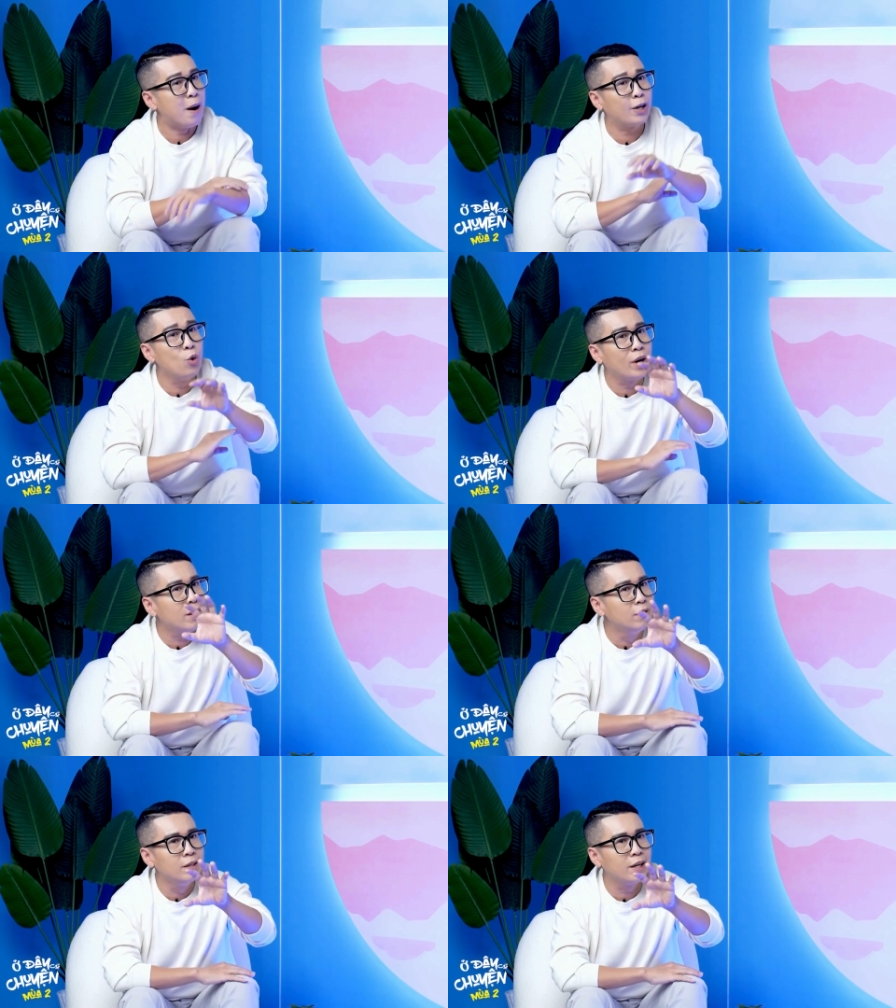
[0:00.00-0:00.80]
Mặc dù
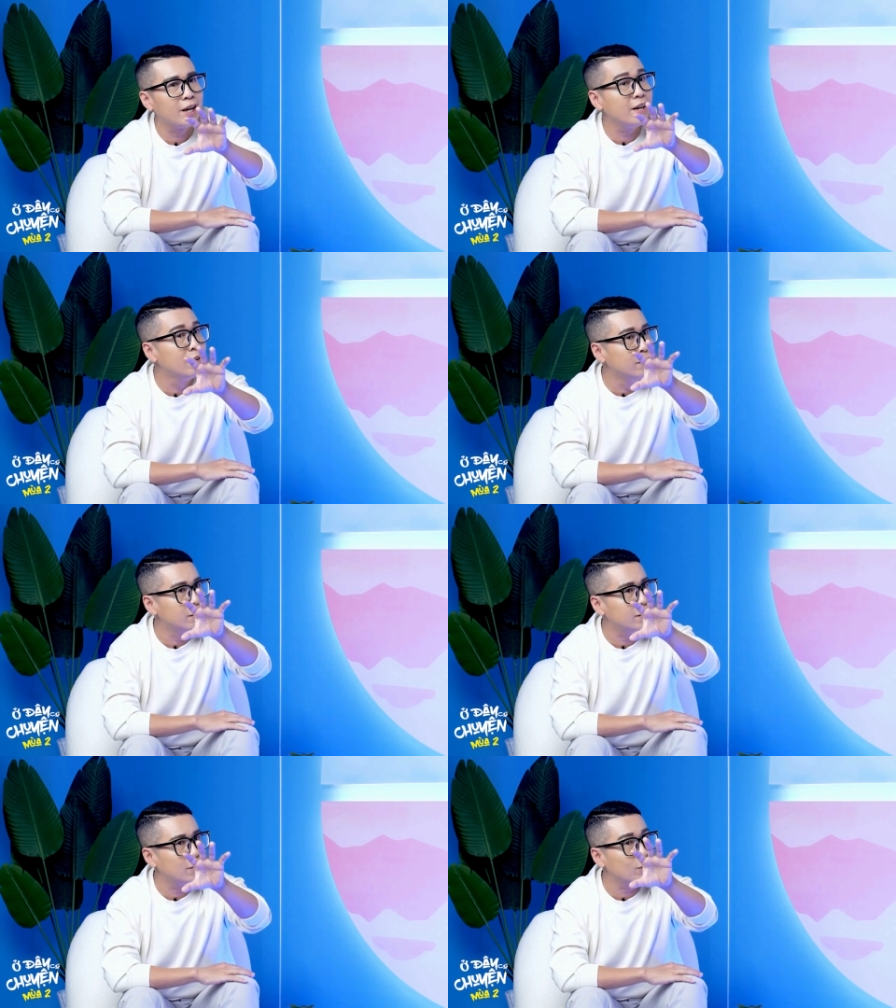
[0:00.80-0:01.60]
cái người cái
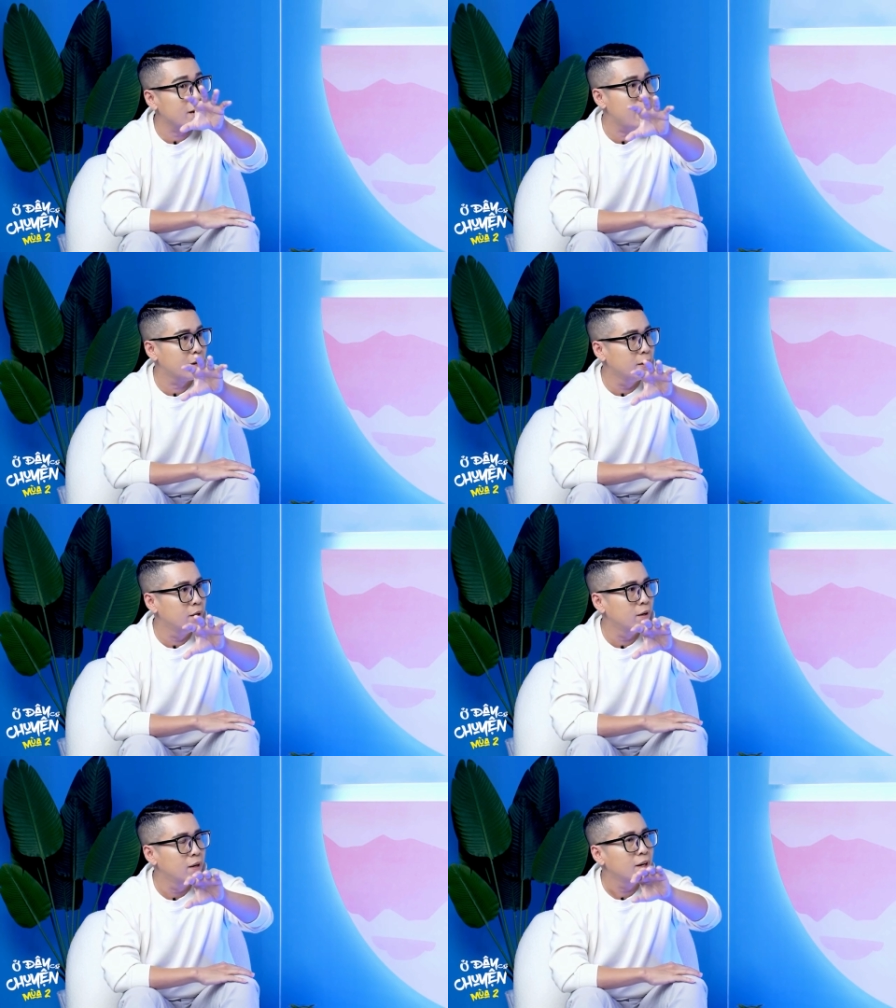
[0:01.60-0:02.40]
người con trai
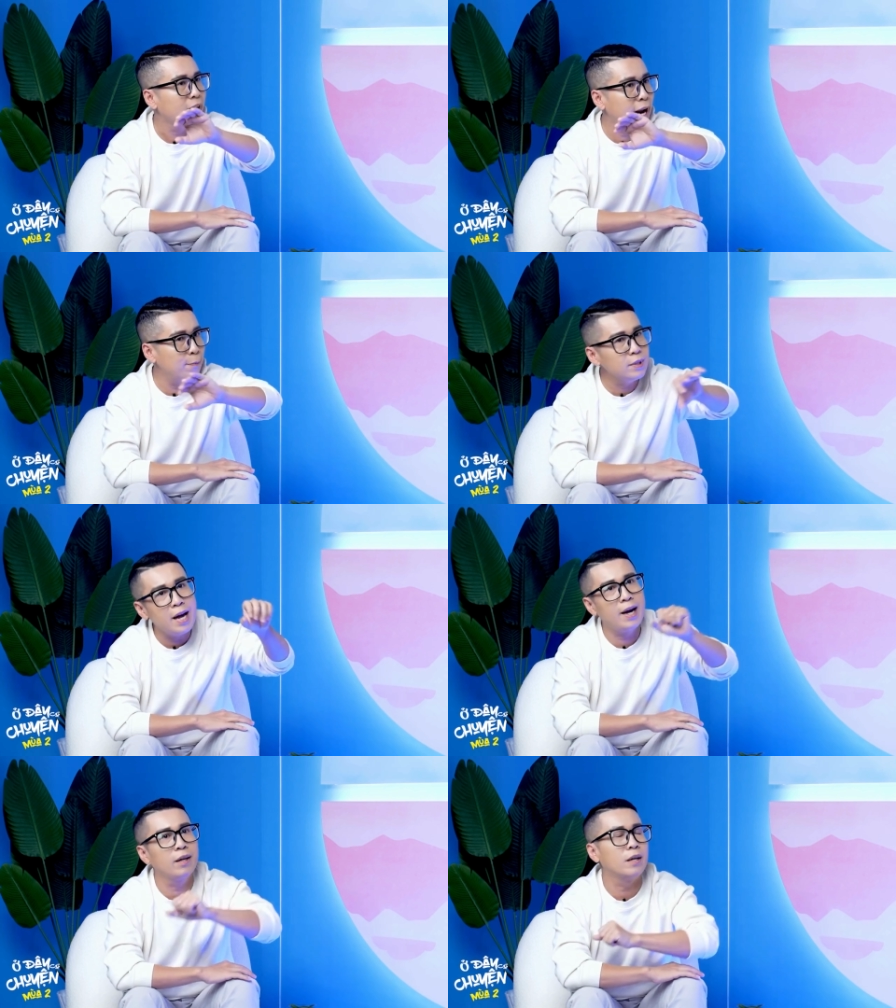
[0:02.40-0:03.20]
kia kém
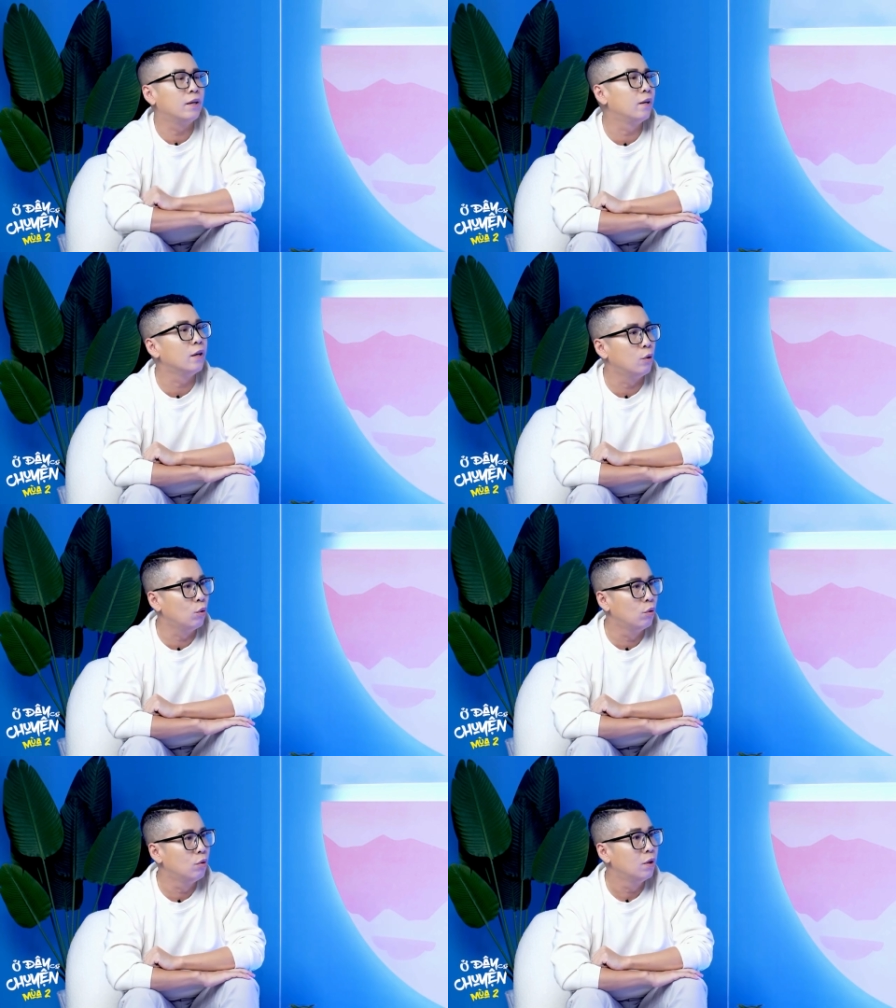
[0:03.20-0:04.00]
xa cái chị này
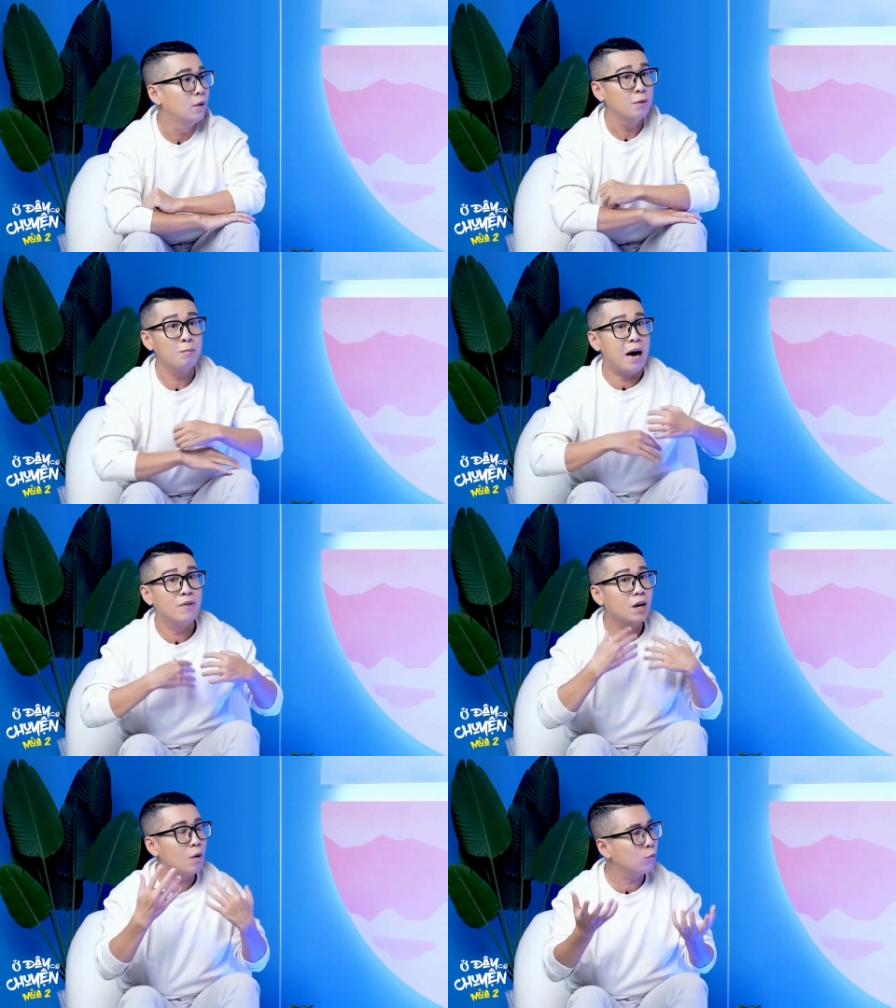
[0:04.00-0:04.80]
nhiều luôn,
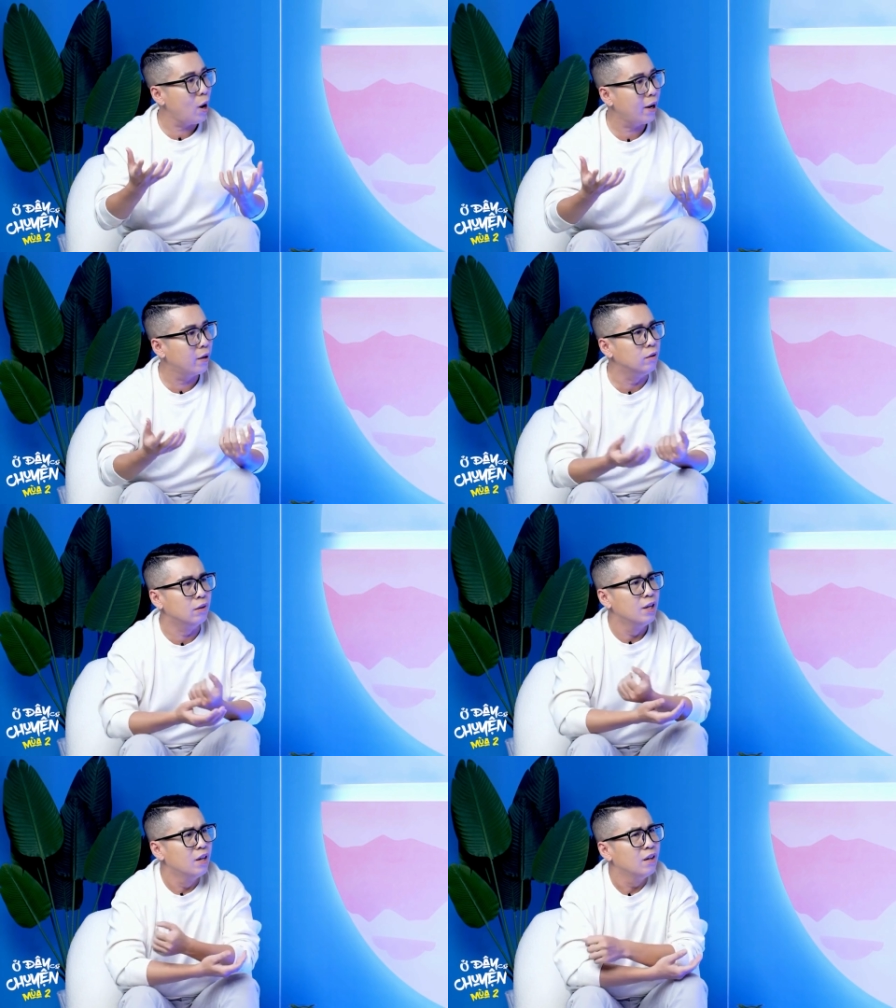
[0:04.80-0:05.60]
bà vẫn không thoát ra
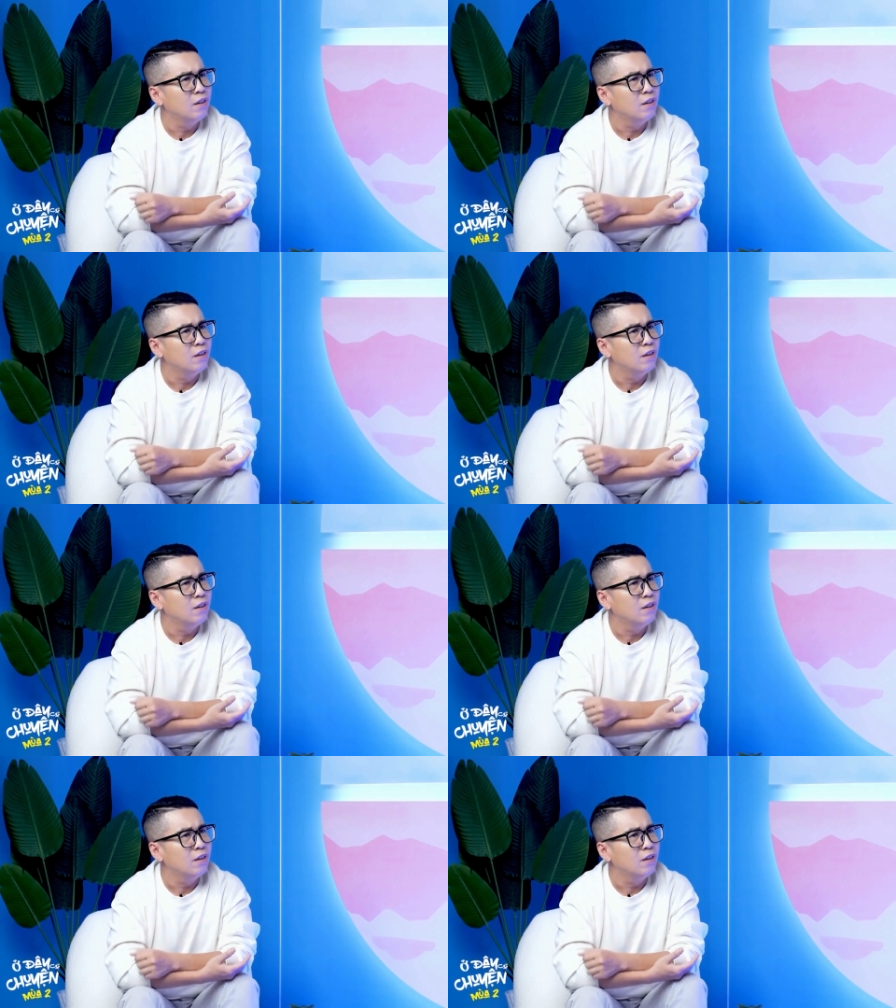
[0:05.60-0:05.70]
được.